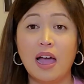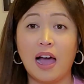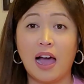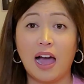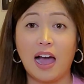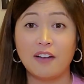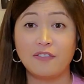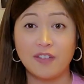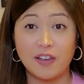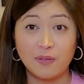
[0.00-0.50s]

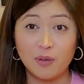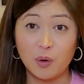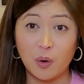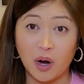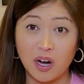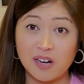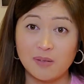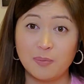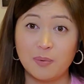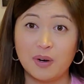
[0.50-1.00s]
uh,
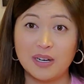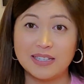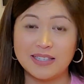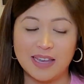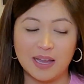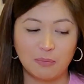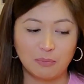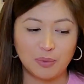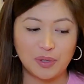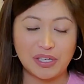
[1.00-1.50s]
February po
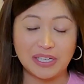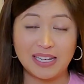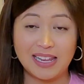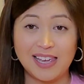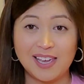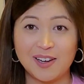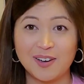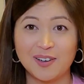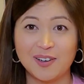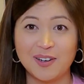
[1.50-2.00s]
kasi ang
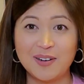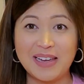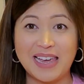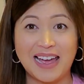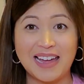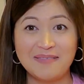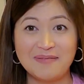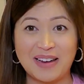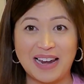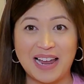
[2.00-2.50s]
birthday ko.
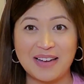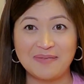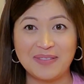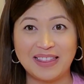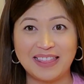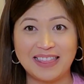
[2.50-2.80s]
Ayan, malapit